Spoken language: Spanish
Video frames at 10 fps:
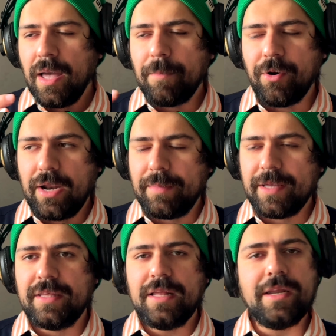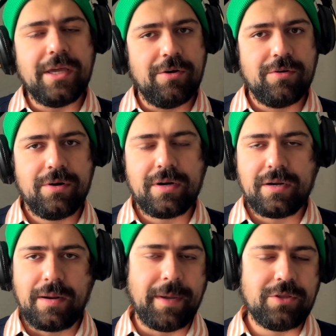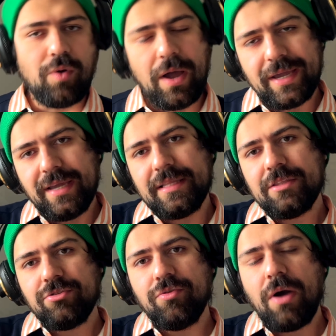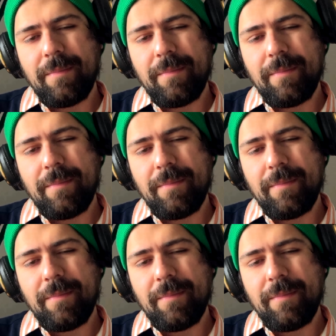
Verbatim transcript: problemas desde el guión respecto a qué tanto